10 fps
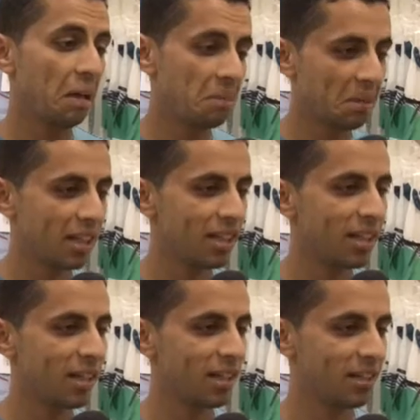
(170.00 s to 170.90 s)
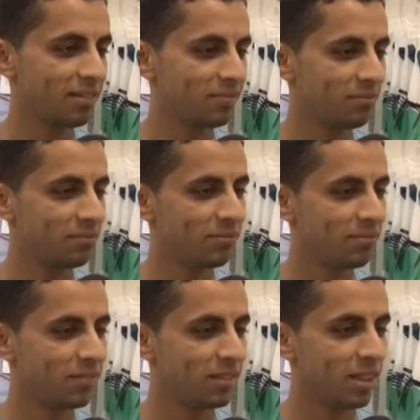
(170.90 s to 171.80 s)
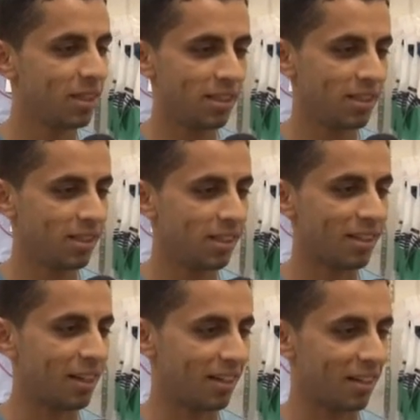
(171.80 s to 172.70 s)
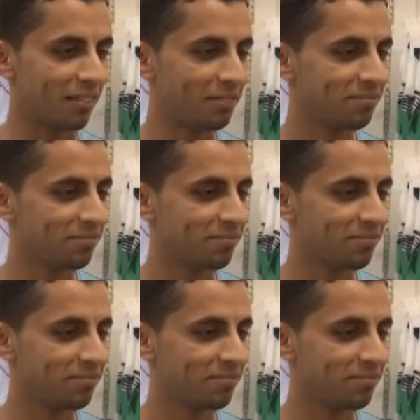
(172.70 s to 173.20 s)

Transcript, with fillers: أي من اختياري اخترتها